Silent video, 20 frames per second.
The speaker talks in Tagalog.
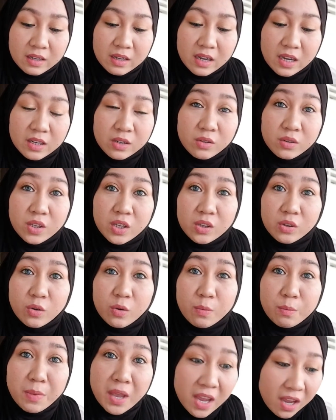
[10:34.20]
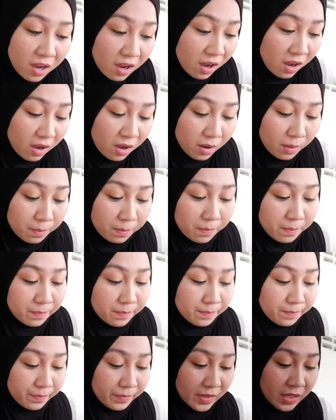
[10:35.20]
ano dito, makeup,
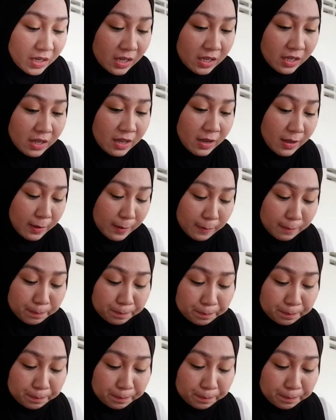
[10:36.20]
ganyan.